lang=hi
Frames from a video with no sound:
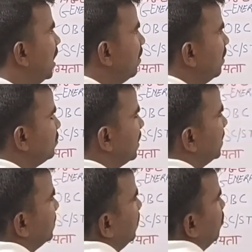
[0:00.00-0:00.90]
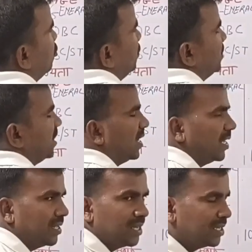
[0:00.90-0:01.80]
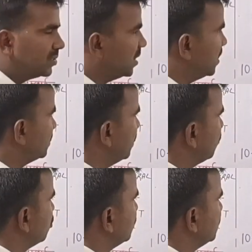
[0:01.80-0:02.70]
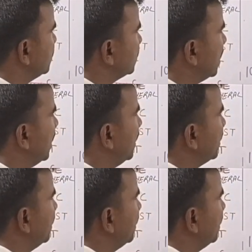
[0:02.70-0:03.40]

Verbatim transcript: अब हम सिलेक्शन प्रोसेस क्या है सिलेक्शन प्रोसेस इसका है